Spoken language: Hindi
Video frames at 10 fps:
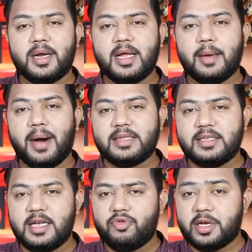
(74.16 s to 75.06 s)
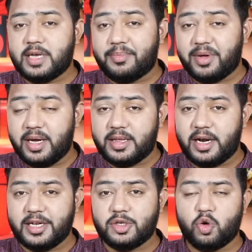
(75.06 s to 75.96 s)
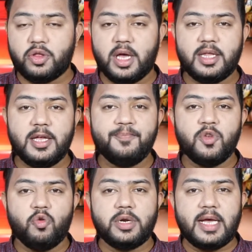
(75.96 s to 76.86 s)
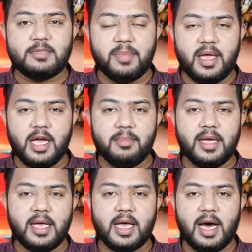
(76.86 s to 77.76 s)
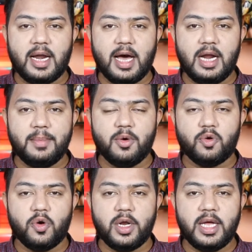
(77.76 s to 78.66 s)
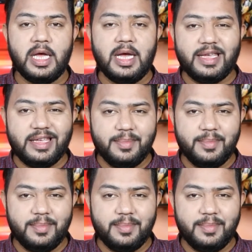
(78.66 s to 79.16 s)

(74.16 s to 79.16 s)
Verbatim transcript: बनने के बाद से ही उनके सामने कई तरह की चुनौतियां थी उनके इस एक महीने के कार्यकाल में उन्होंने ये